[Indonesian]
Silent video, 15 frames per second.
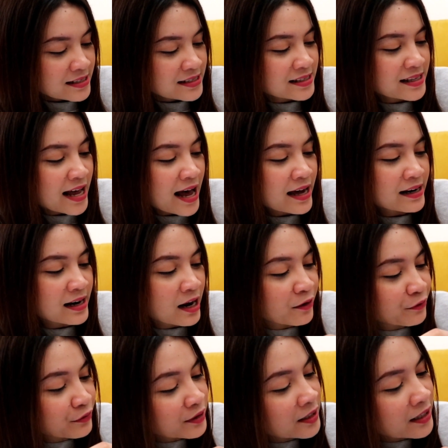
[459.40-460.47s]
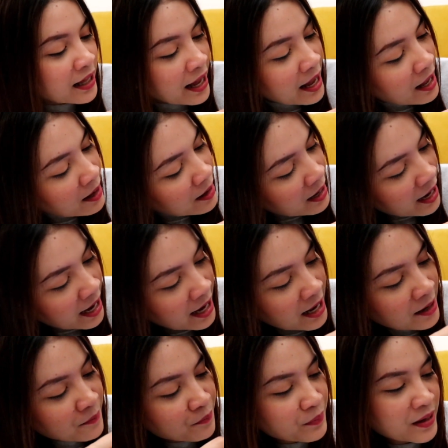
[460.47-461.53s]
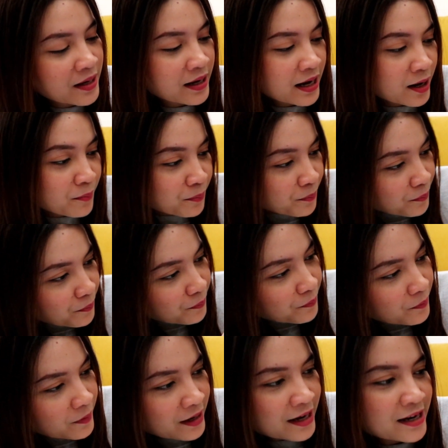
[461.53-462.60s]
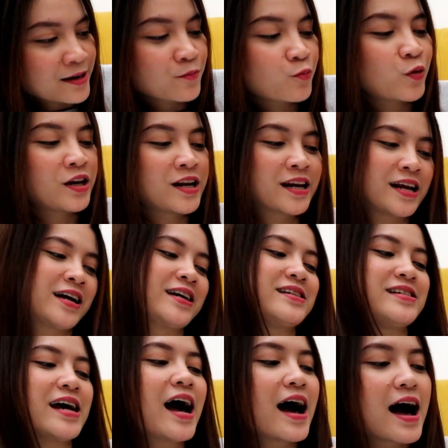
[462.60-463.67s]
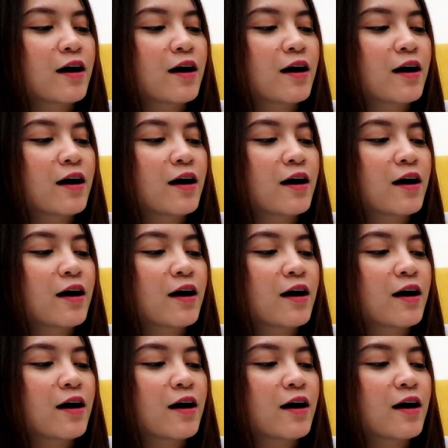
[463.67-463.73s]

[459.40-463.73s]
Star Raffle and Pickup random winner ya guys ya.